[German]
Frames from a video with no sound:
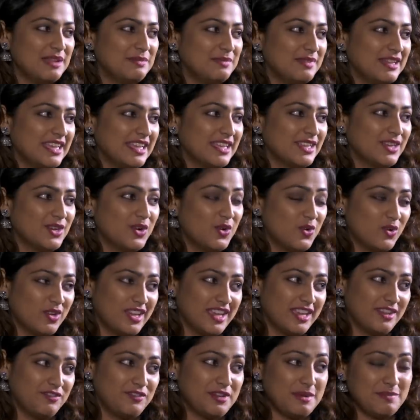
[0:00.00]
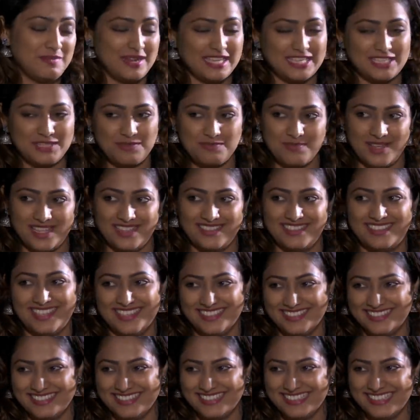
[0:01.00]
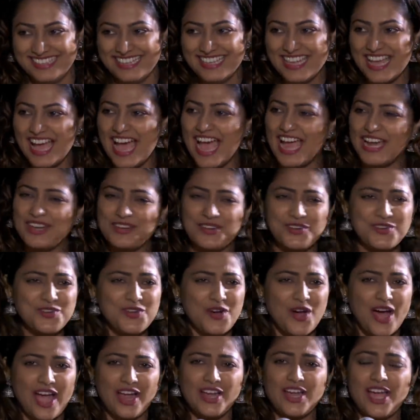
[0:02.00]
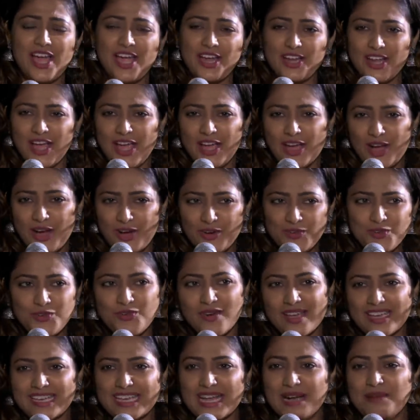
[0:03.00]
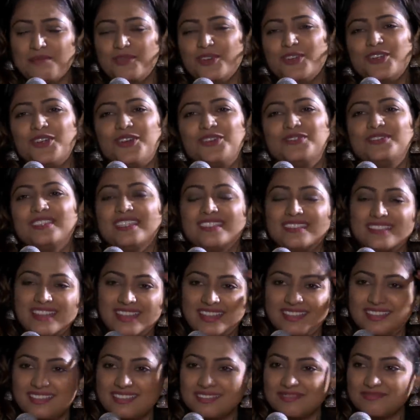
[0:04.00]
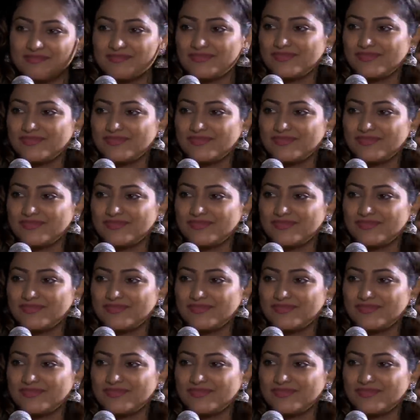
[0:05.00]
ich jemanden sehe, der Fleisch isst, denke ich, okay, ab nächsten Monat. Ich weiß nicht, wie komme ich